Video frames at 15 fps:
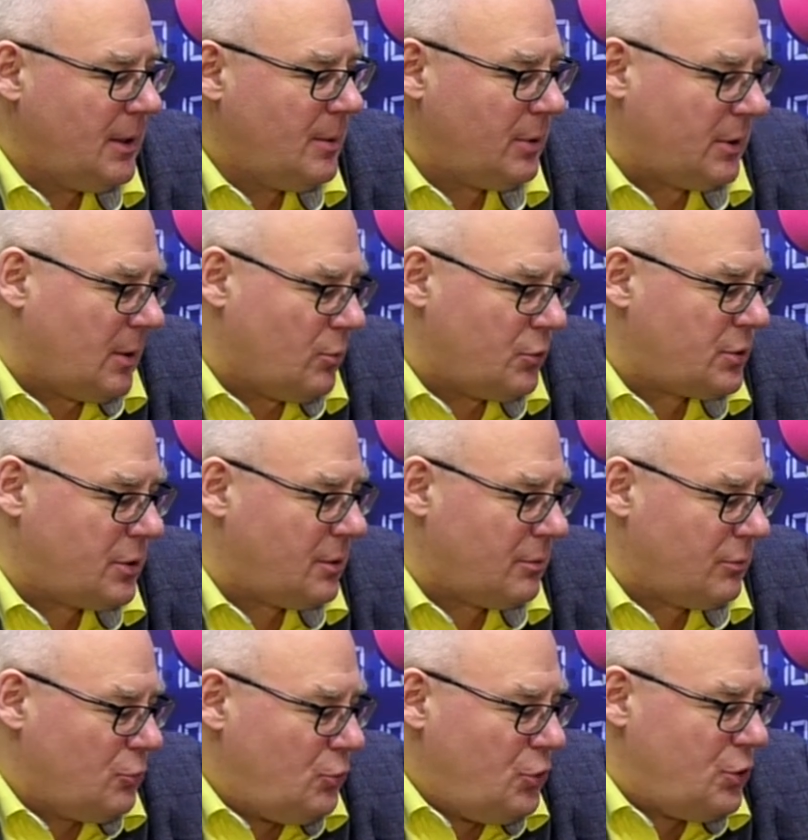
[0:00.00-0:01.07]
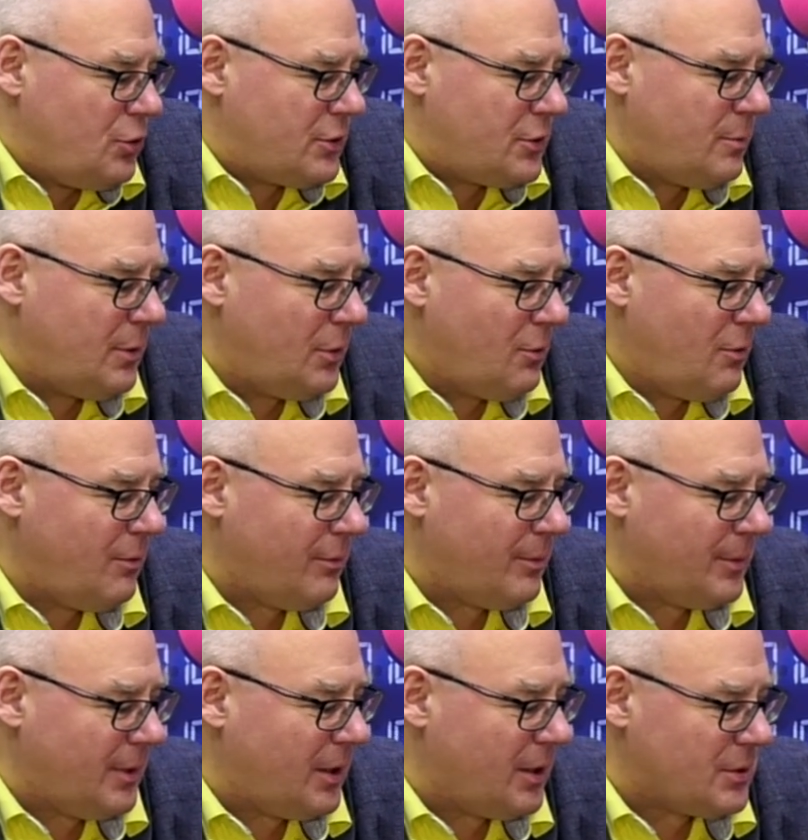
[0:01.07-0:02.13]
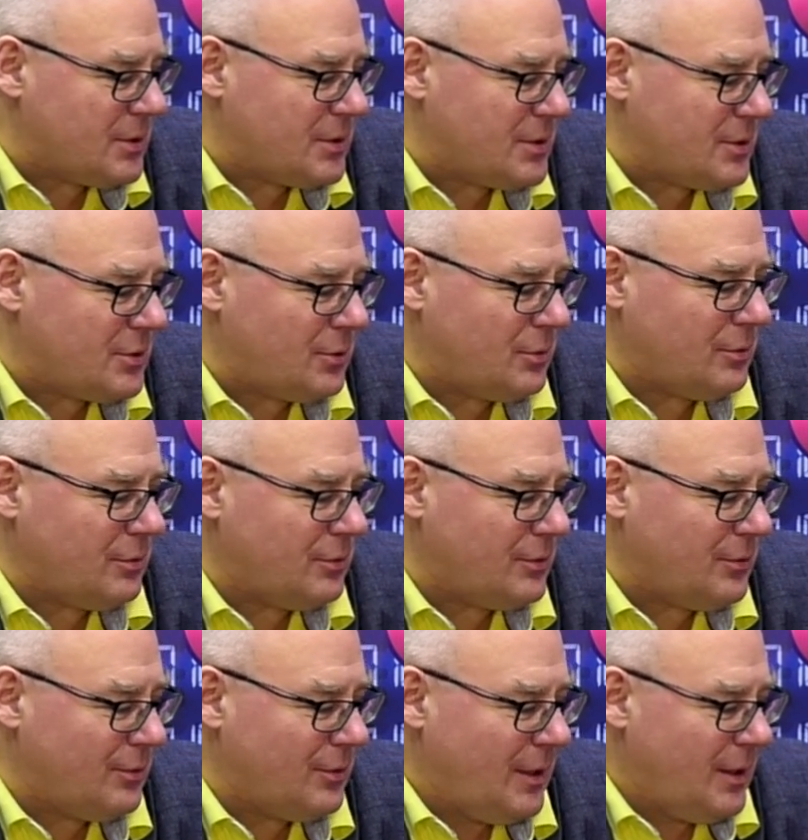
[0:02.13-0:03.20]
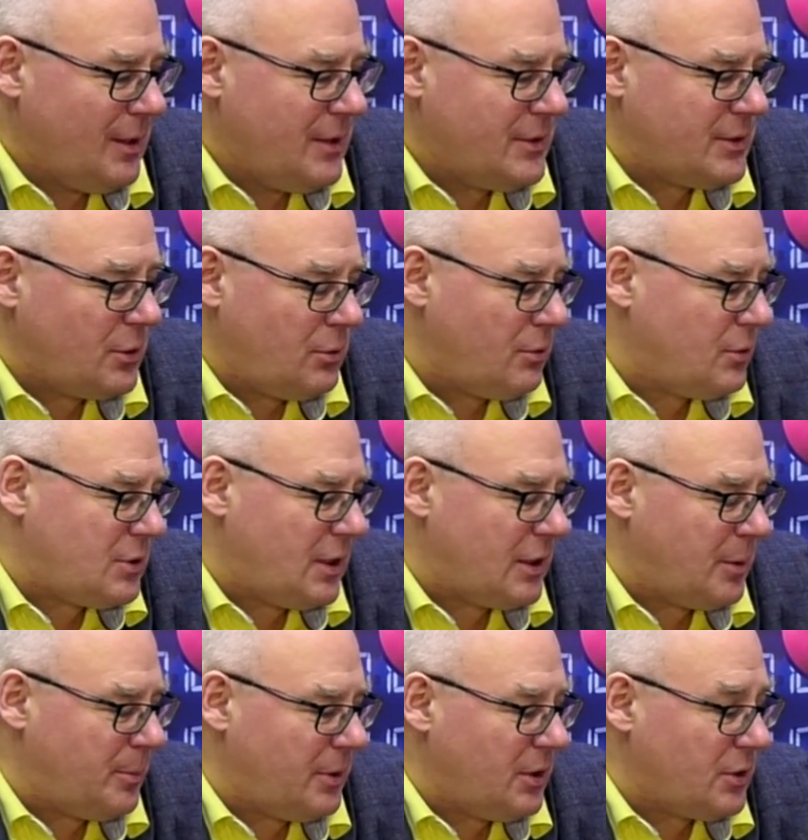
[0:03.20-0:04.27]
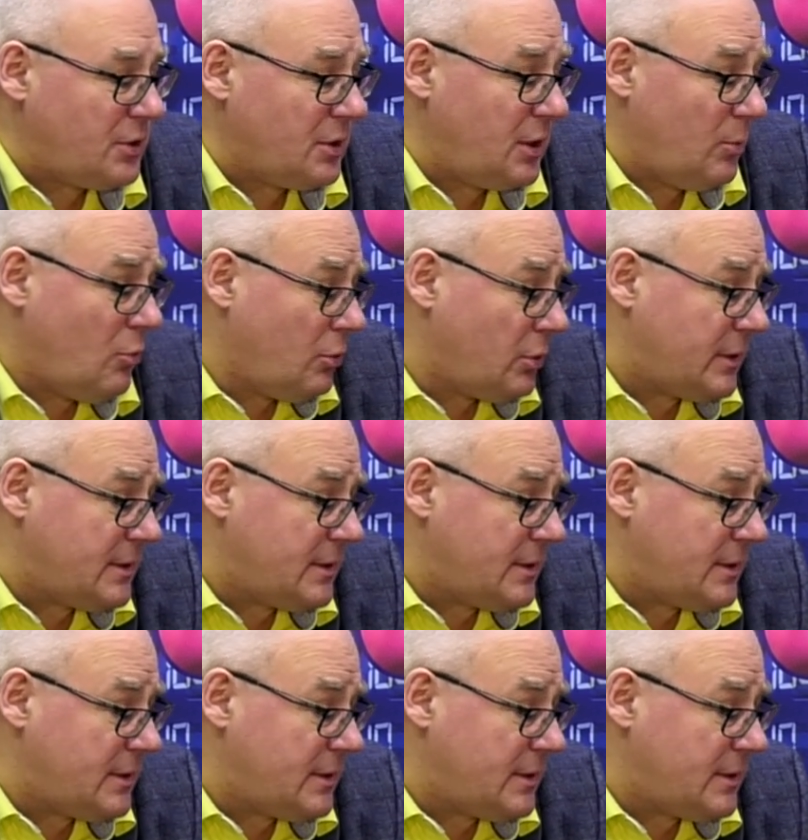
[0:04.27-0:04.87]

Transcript: потому что ну, ничего особо нового, мне кажется, что Соединенные Штаты предложить не могут.